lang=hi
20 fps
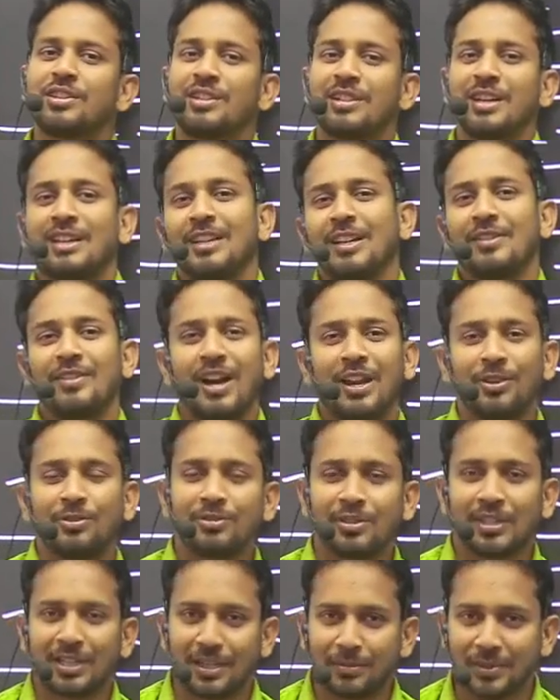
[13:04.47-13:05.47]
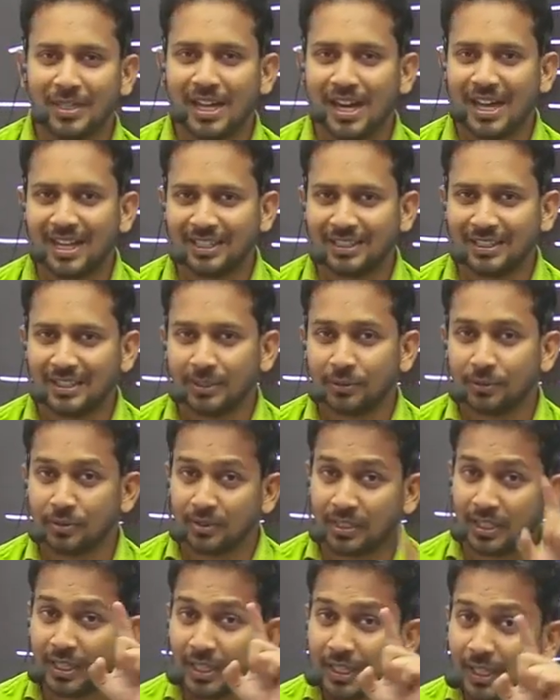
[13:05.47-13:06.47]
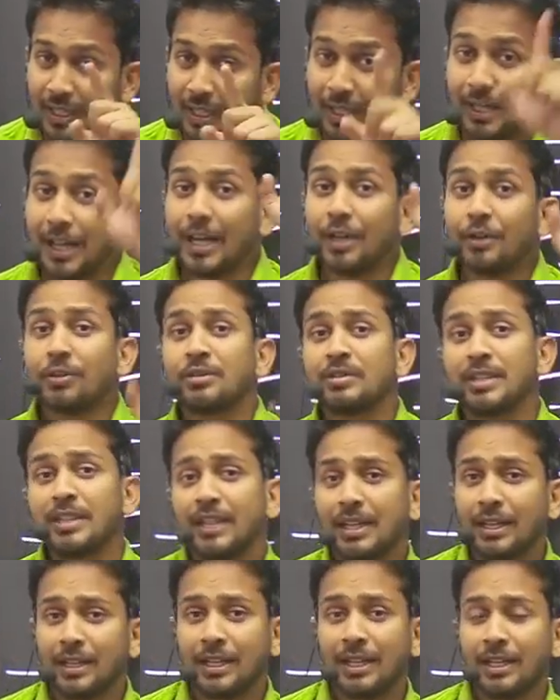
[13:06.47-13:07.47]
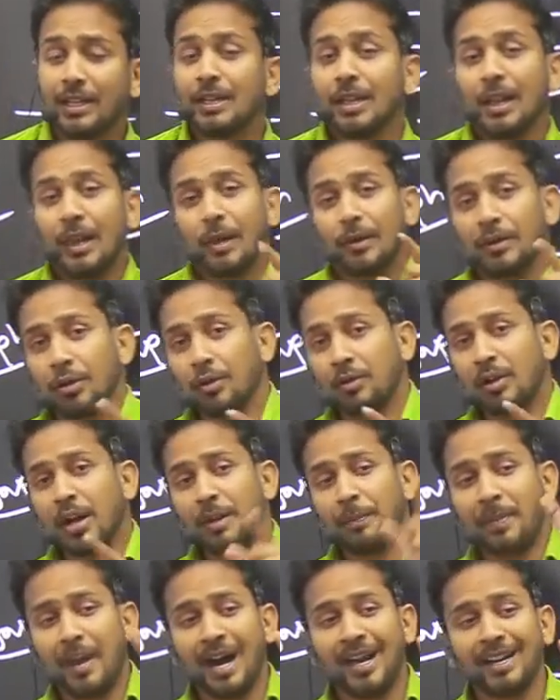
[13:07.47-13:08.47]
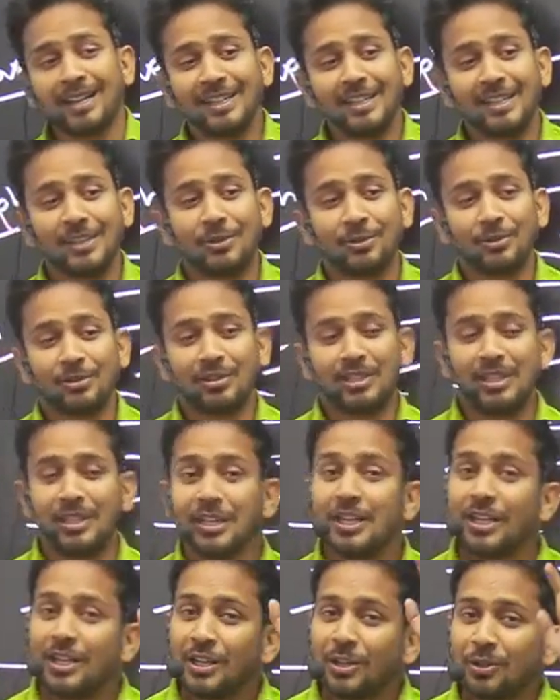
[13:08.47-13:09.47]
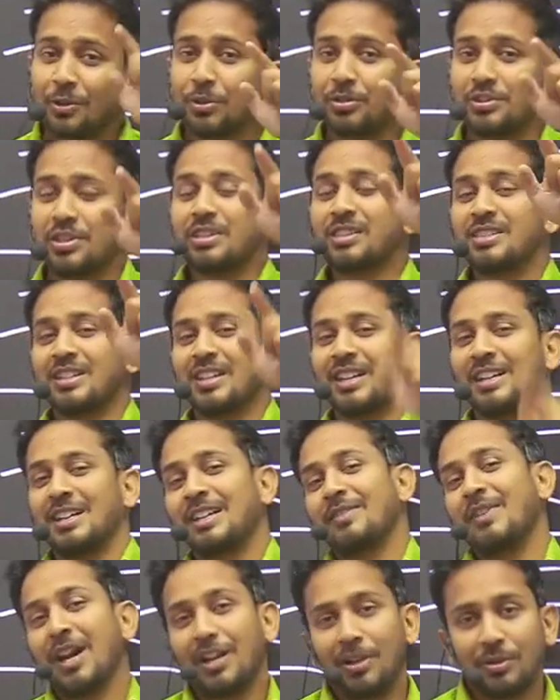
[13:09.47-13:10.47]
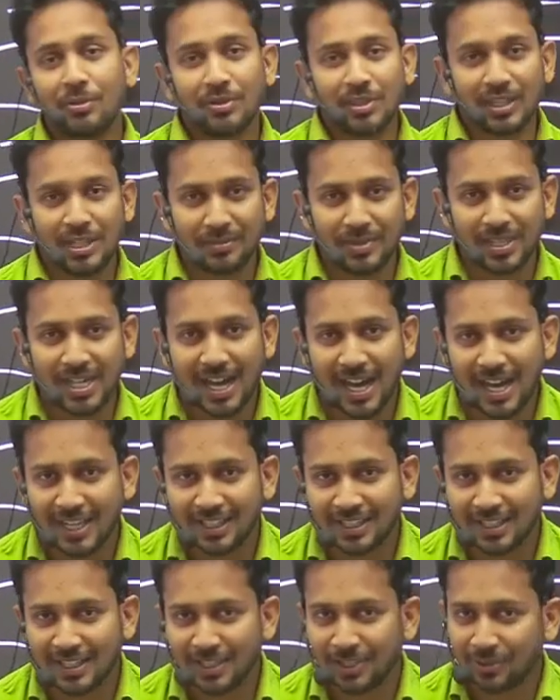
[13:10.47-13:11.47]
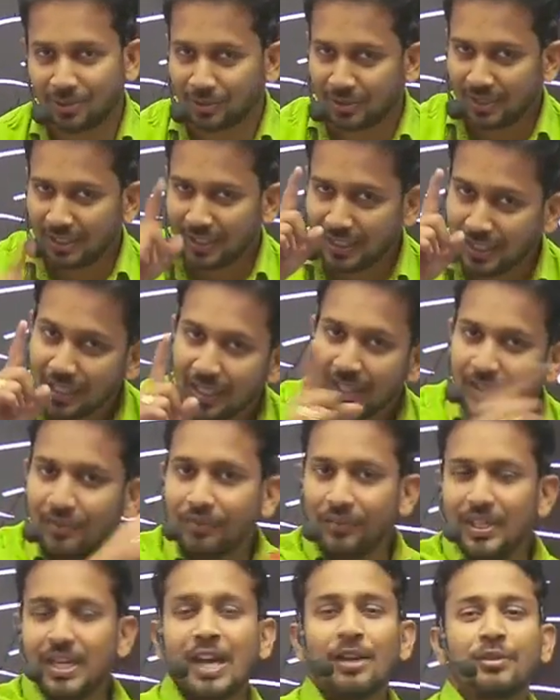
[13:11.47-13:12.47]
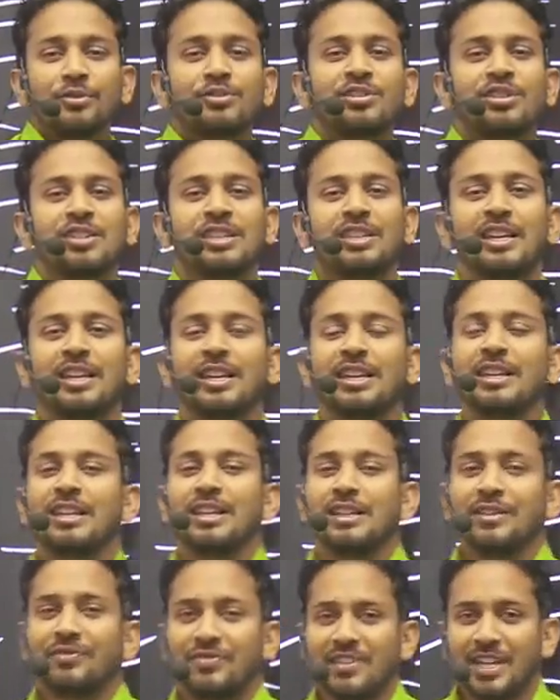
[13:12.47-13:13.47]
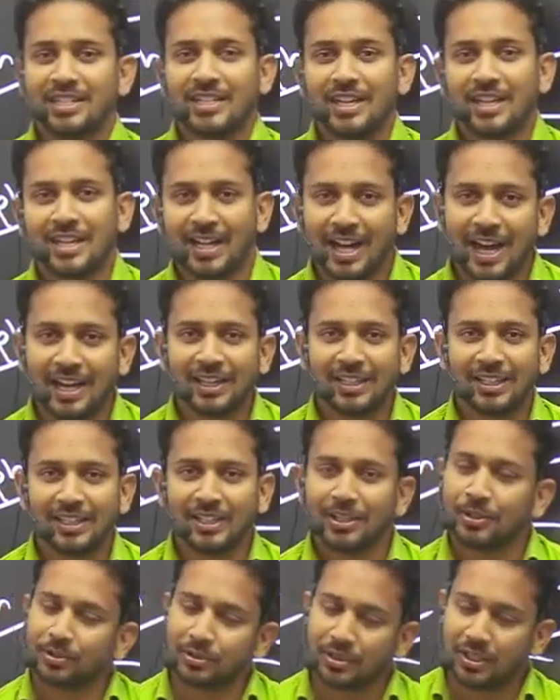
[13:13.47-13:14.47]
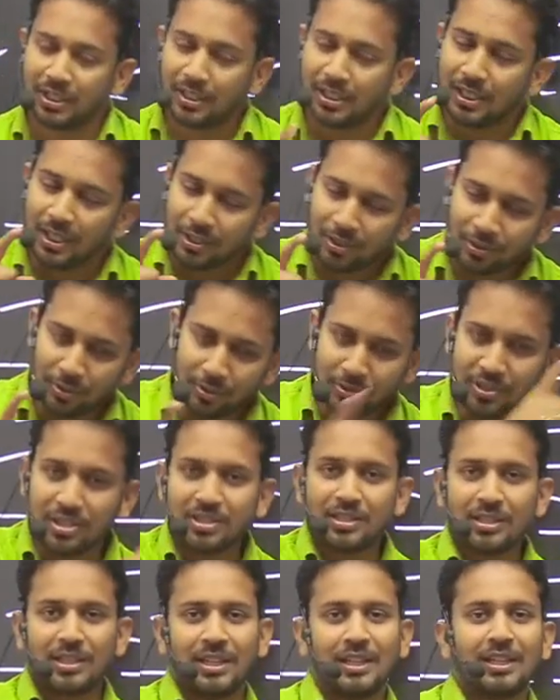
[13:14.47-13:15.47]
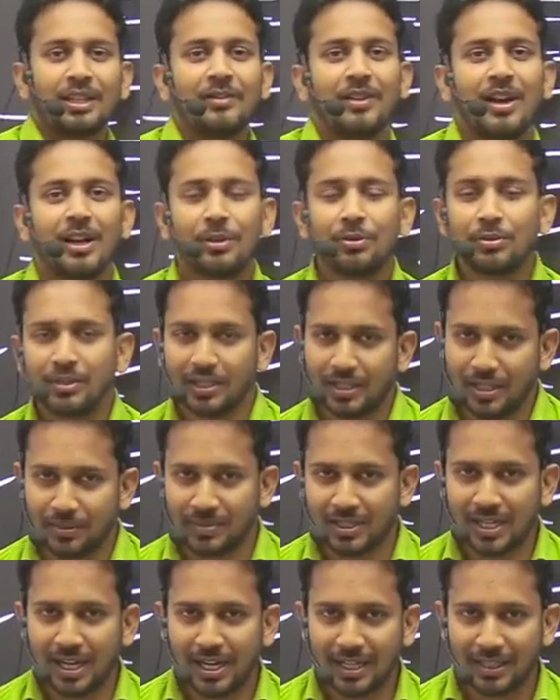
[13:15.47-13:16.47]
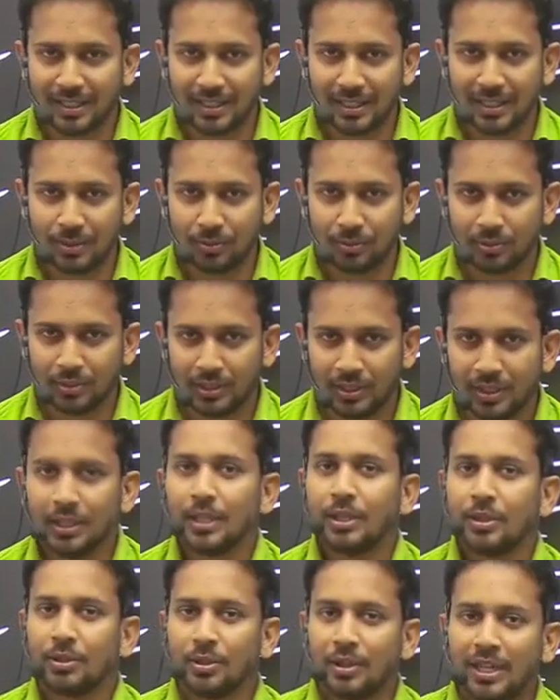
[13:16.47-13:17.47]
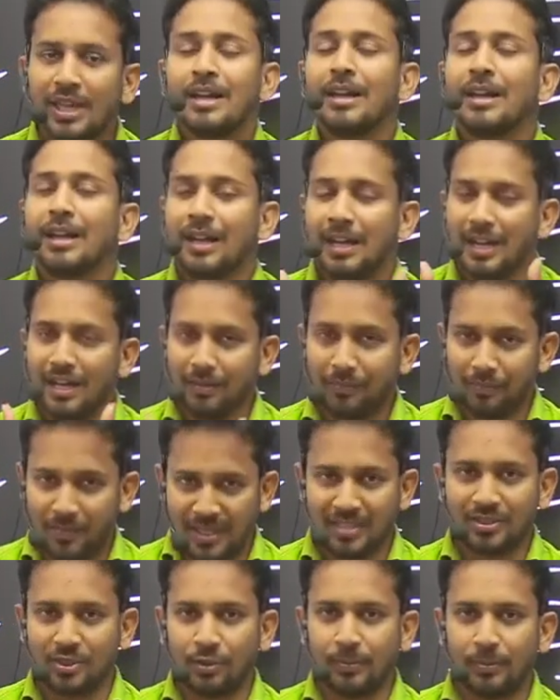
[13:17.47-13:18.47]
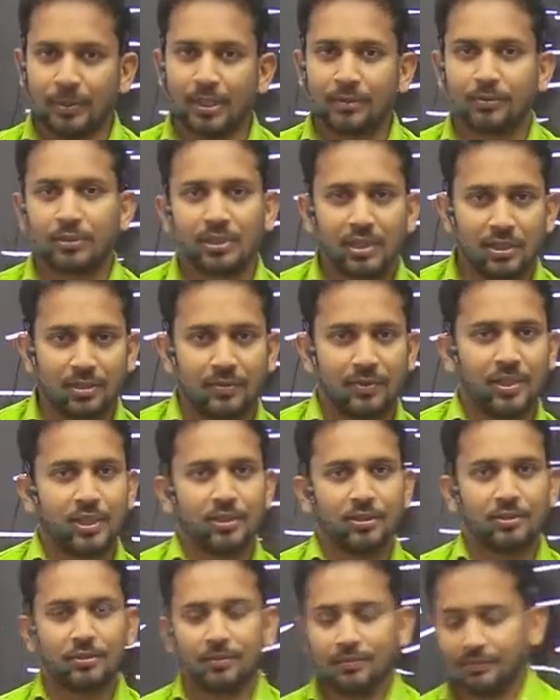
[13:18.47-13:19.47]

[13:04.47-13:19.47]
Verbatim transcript: करने वालों की कभी हार नहीं होती लहरों से डरकर नौका पार नहीं होती कोशिश करने वालों की कभी हार नहीं होती बिना कुछ किए जय जयकार नहीं होती कोशिश करने वालों की कभी हार नहीं होती ओके एंड बेस्ट ऑफ लक फॉर दिस वीडियो